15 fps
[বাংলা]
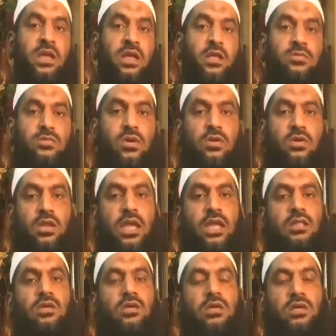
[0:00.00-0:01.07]
তখন এই
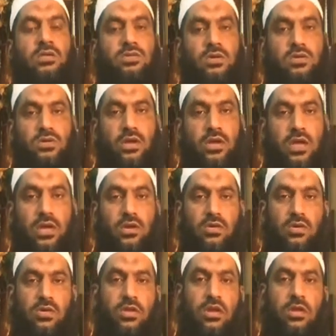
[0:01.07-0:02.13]
ধরনের সংশয়কে
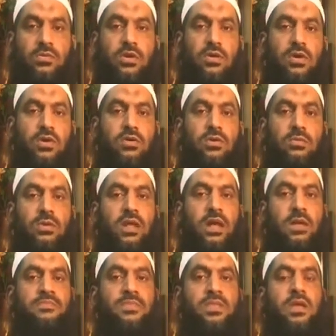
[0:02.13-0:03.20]
কোনো ধরনের পরোয়া করবে না
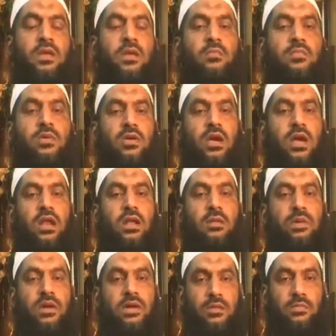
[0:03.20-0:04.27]
বরং আল্লাহ
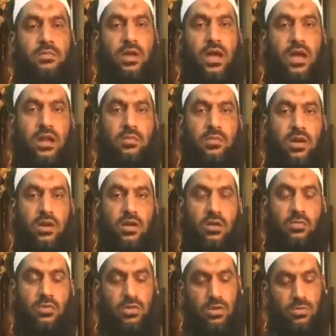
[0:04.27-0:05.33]
ফাকরাবুল আলমিন
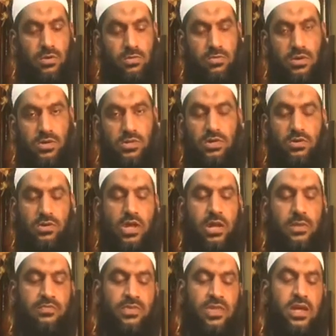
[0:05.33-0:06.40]
রহমতের উপর ভরসা করে
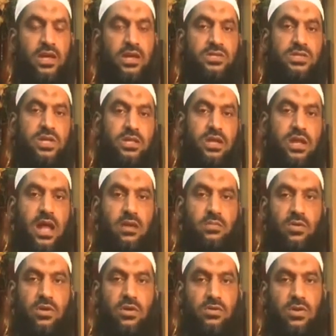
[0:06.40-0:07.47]
সে তার
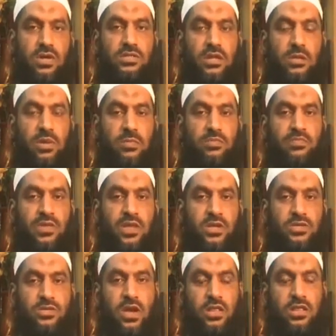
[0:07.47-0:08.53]
আমল করে যাবে
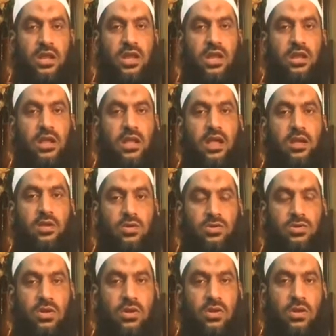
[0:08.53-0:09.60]
শয়তানের
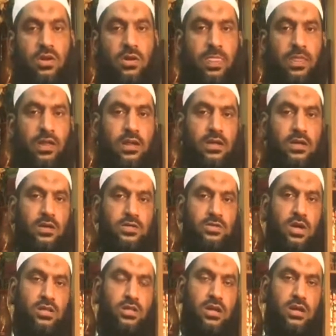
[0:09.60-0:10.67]
কৌশল হলো
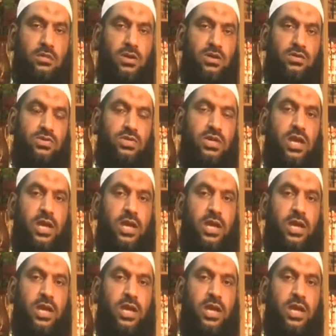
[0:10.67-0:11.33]
শয়তান মানুষকে